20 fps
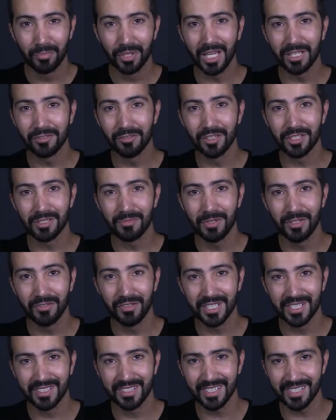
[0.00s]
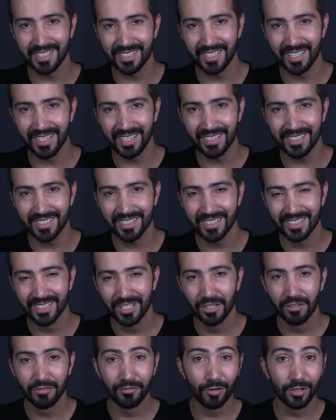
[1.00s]
para 2016
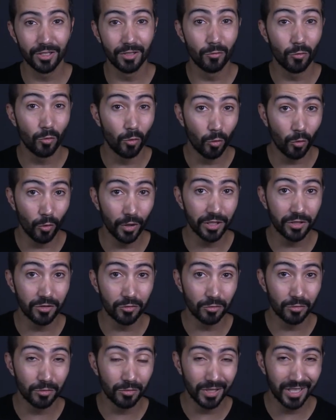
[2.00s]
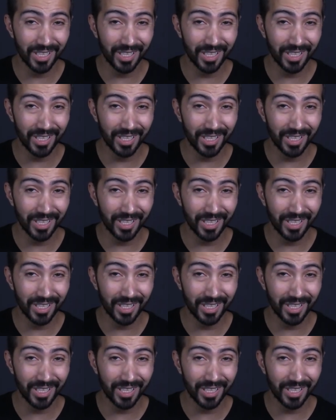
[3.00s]
foram oito